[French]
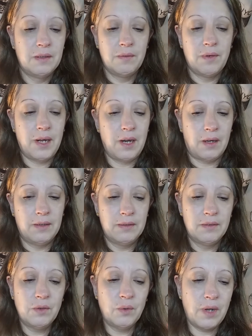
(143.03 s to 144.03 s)
Voilà.
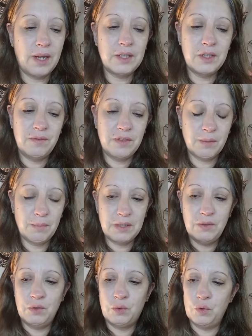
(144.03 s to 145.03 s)
Donc là, je vais venir mettre
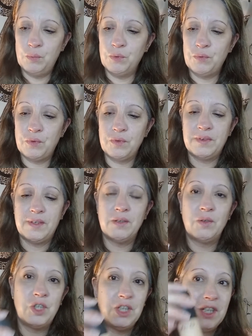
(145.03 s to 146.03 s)
du coup mon fond de teint
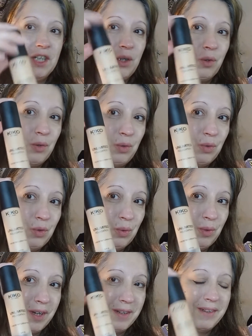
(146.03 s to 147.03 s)
de chez Kiko,
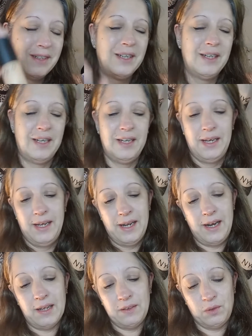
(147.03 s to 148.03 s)
toujours. Hein.
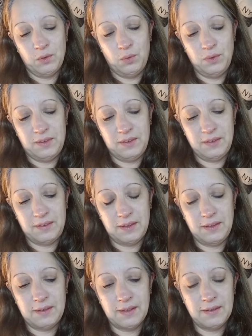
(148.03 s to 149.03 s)
Là, ce coup-ci, c'est
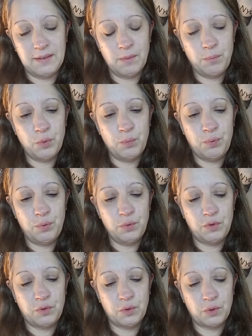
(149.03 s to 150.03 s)
une teinte un peu
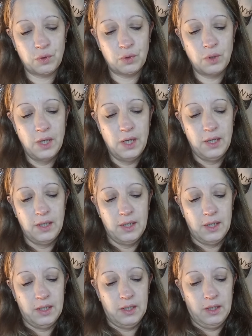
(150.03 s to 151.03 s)
plus euh,
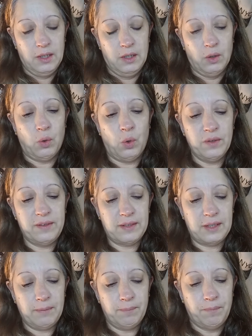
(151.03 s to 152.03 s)

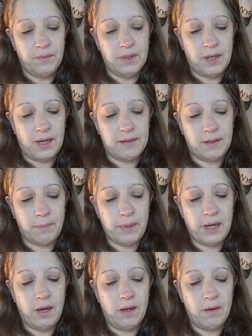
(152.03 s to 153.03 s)
rosée elle
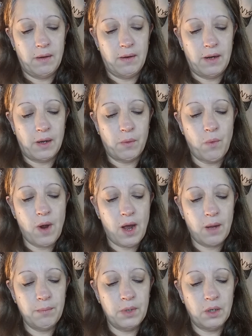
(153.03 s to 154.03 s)
s'appelle euh, la
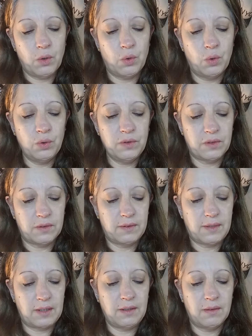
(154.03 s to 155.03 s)
Warm Rose
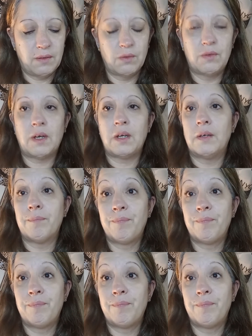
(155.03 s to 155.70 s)
taille, euh, taille